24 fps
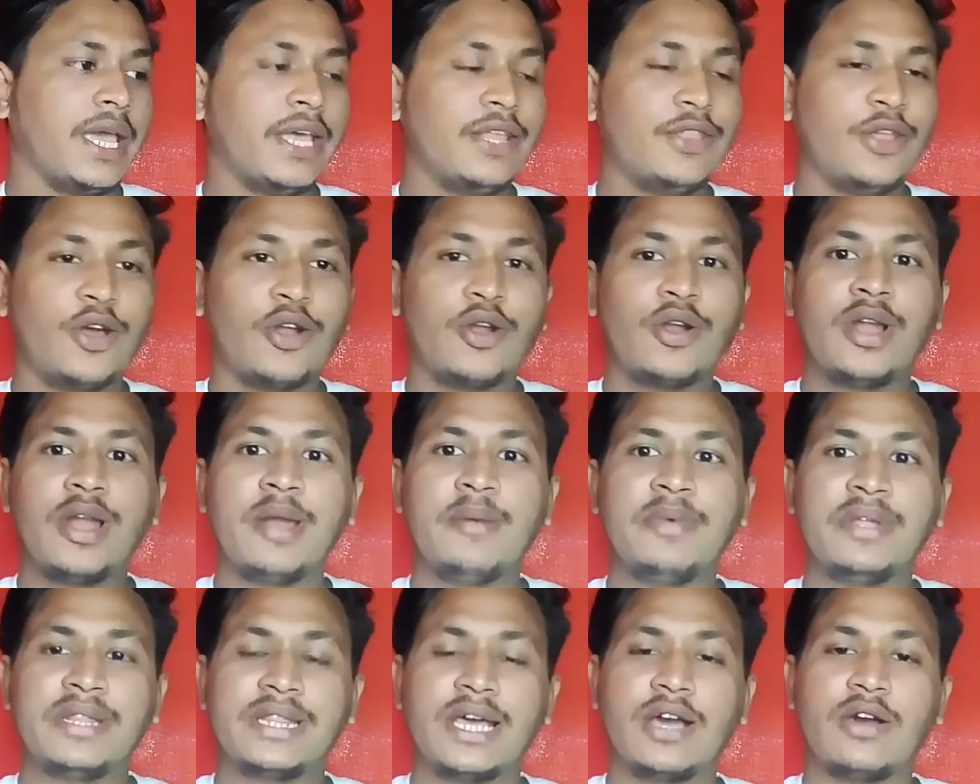এ
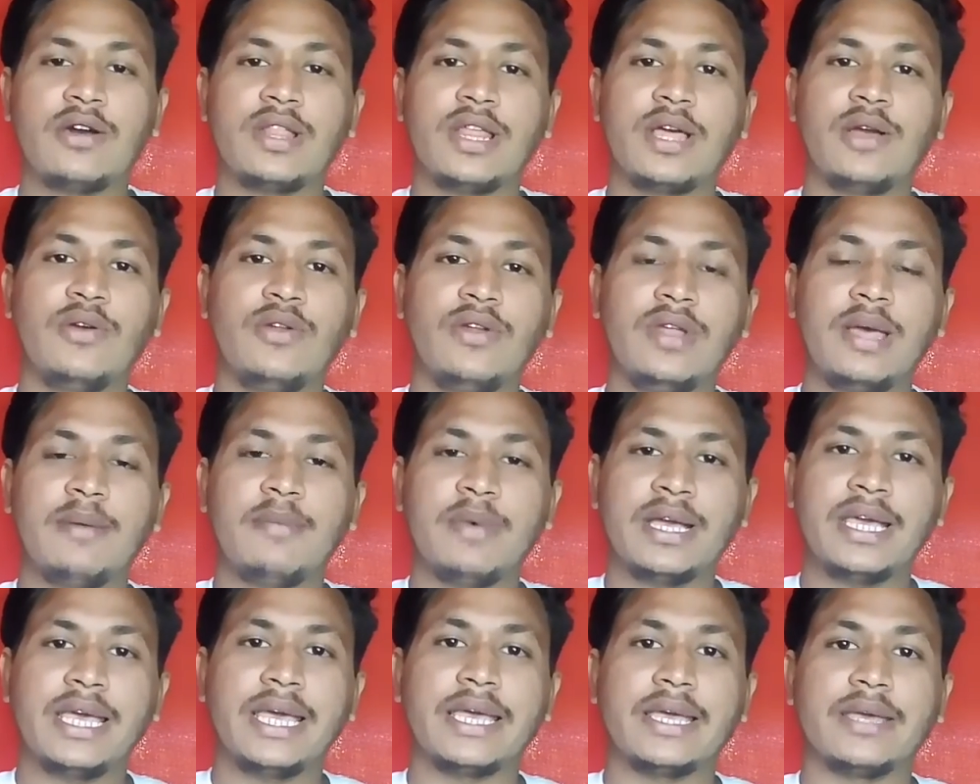ধরনের মিথ্যা কথাগুলো
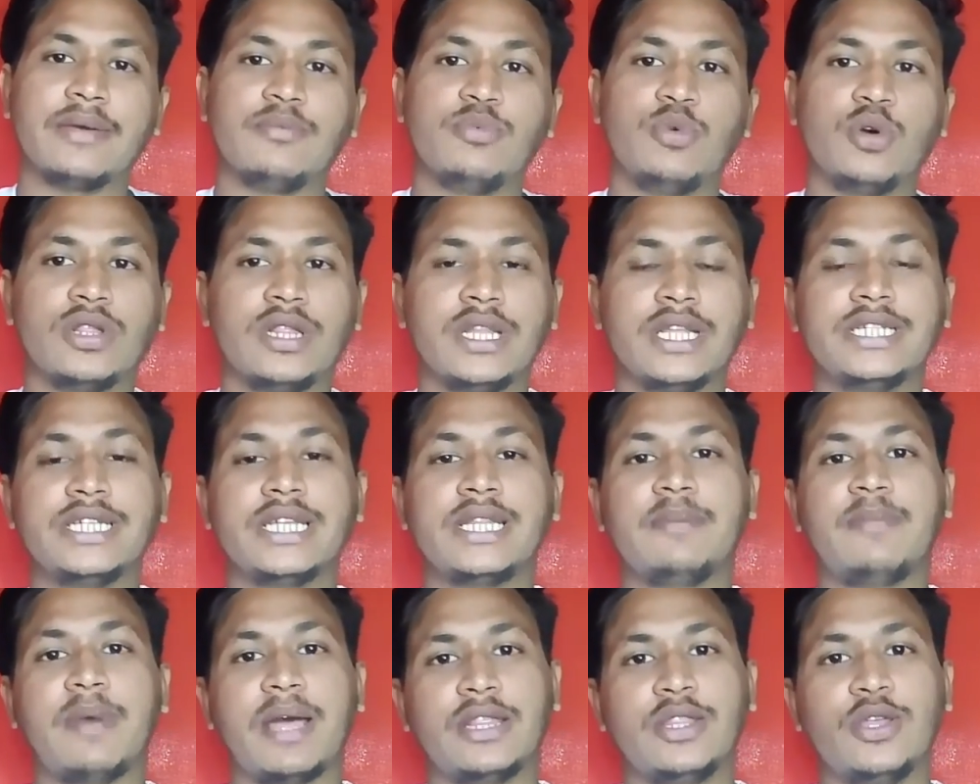আমাকে বদলে
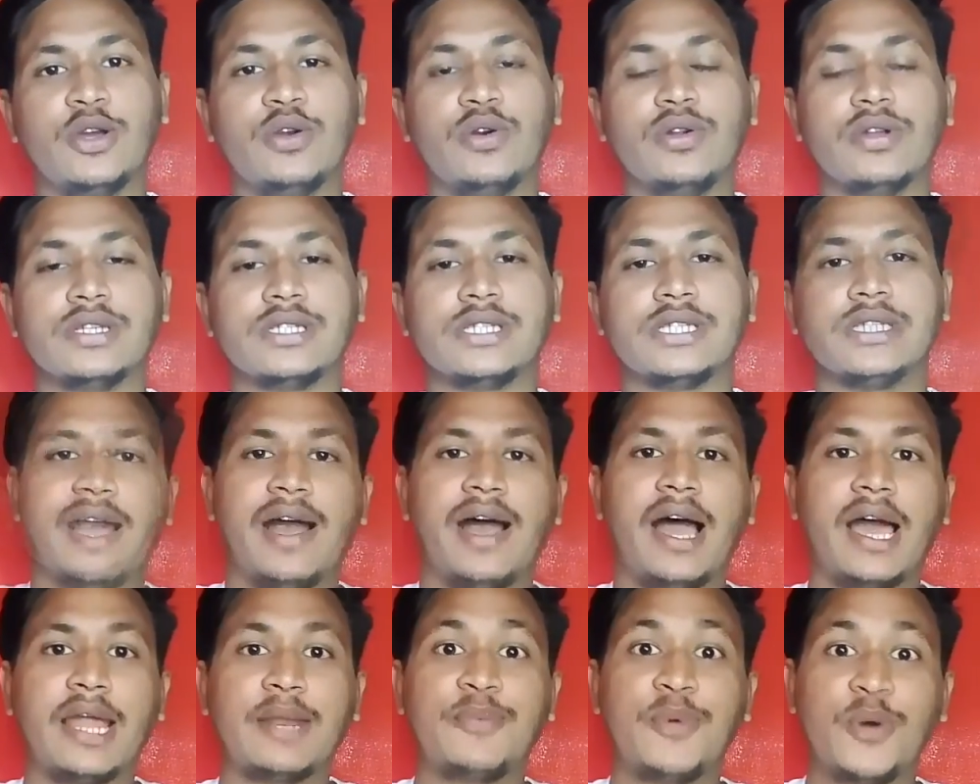যেতে বাধ্য করেছে
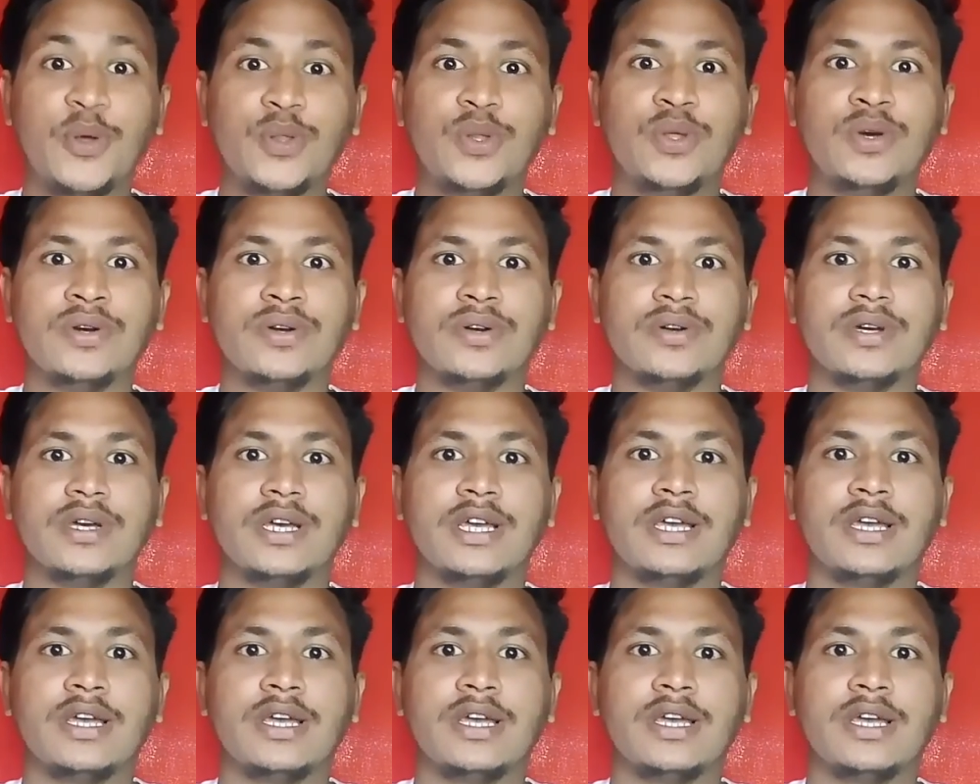আর বন্ধু